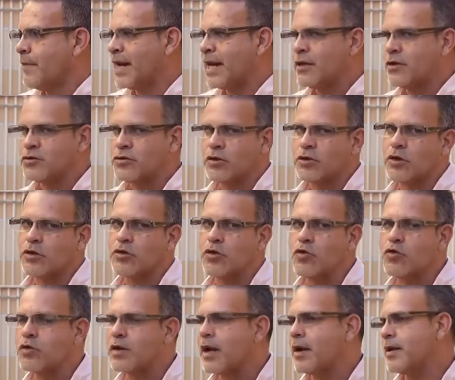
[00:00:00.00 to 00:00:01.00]
Mira, nosotros
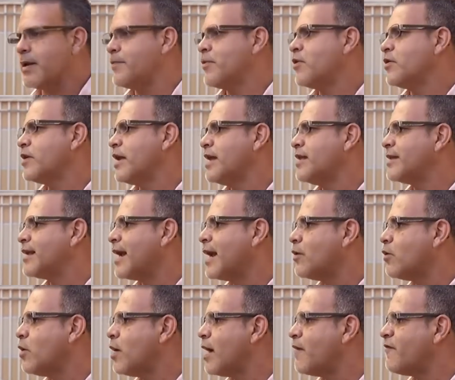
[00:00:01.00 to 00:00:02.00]
nunca hemos
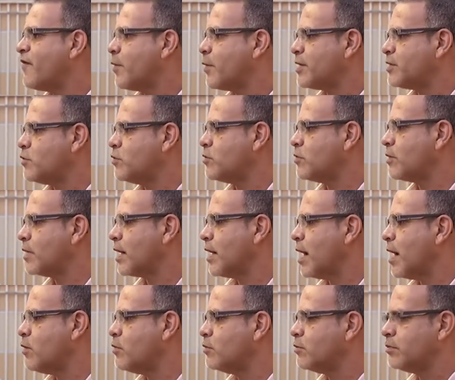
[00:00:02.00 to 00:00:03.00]
entrado a favorecer
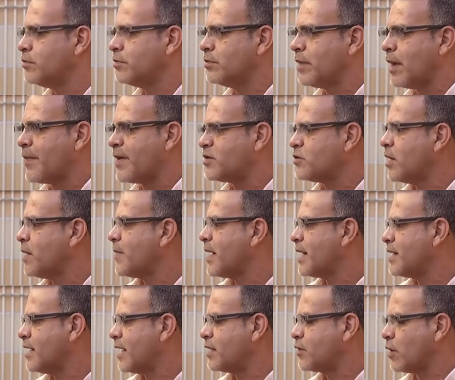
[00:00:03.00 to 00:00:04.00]
a una persona
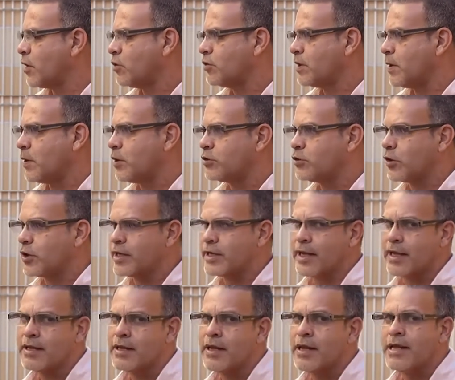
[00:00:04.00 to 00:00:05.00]
para director ejecutivo de la
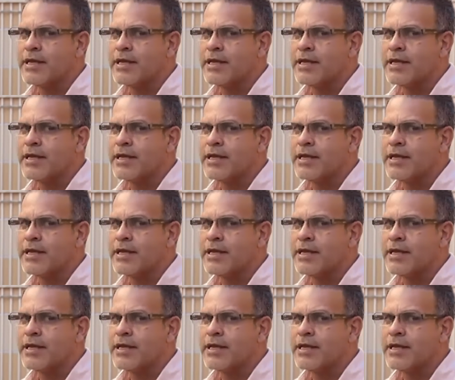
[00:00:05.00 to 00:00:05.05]
autoridad.